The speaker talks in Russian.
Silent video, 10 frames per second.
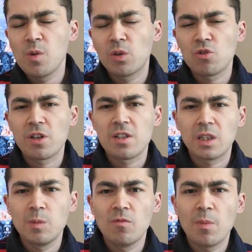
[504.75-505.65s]
у меня тоже есть
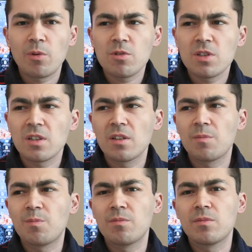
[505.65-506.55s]
к ним
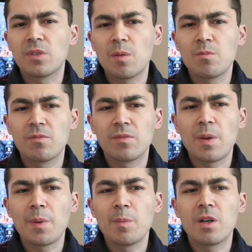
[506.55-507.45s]
вопросы. Там,
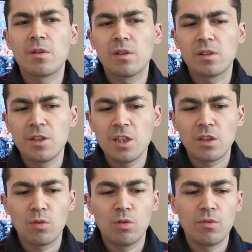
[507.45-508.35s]
например, э,
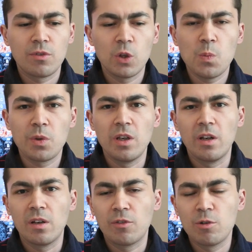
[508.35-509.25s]
нет такой
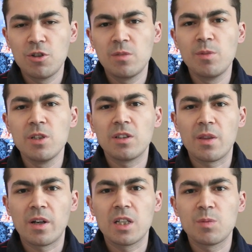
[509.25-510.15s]
кнопки «Включить быстро
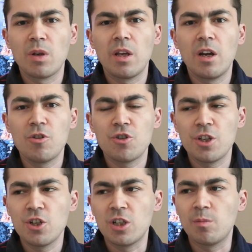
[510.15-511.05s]

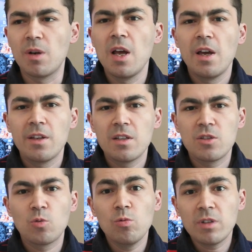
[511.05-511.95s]
энергосберегающий режим».
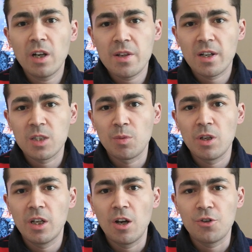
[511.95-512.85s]
Есть ультра
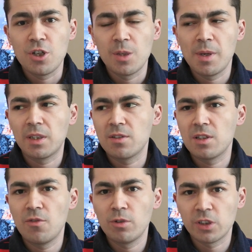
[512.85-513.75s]
энергосберегающий режим, когда
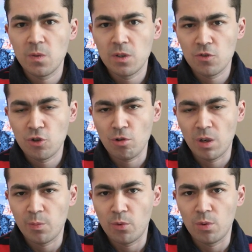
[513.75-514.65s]
телефон становится
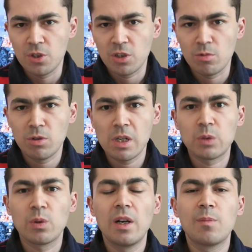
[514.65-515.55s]
черным полностью, но это
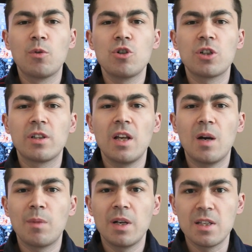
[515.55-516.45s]
актуально больше для
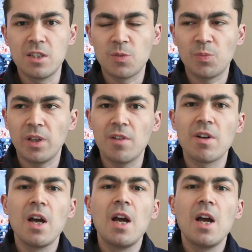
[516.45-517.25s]
AMOLED-дисплеев.